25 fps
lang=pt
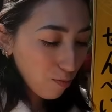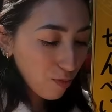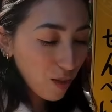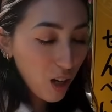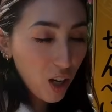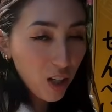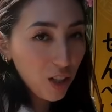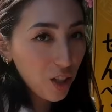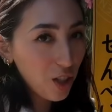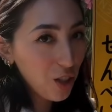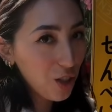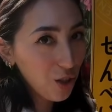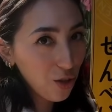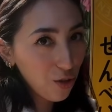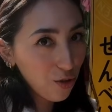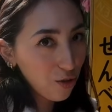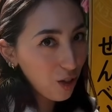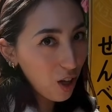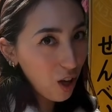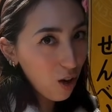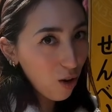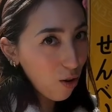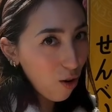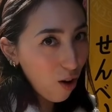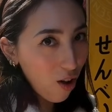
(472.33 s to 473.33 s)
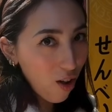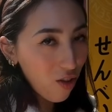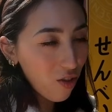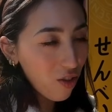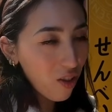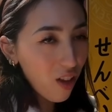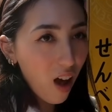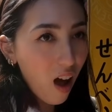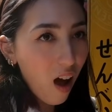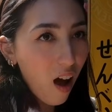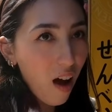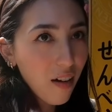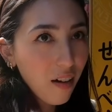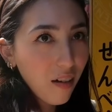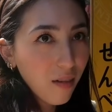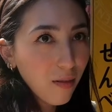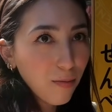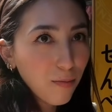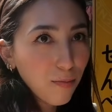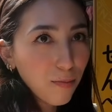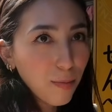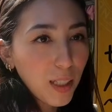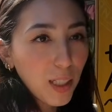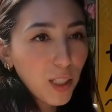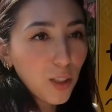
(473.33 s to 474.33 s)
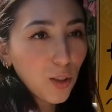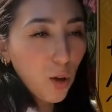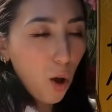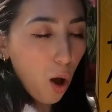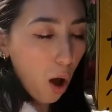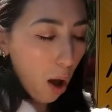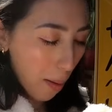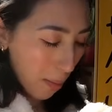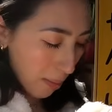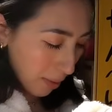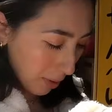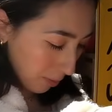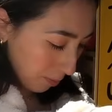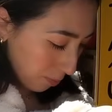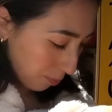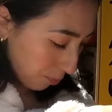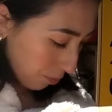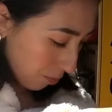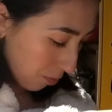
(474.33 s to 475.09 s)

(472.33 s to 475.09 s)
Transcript: A gente não deu conta. Não deu conta mas não. Mas come.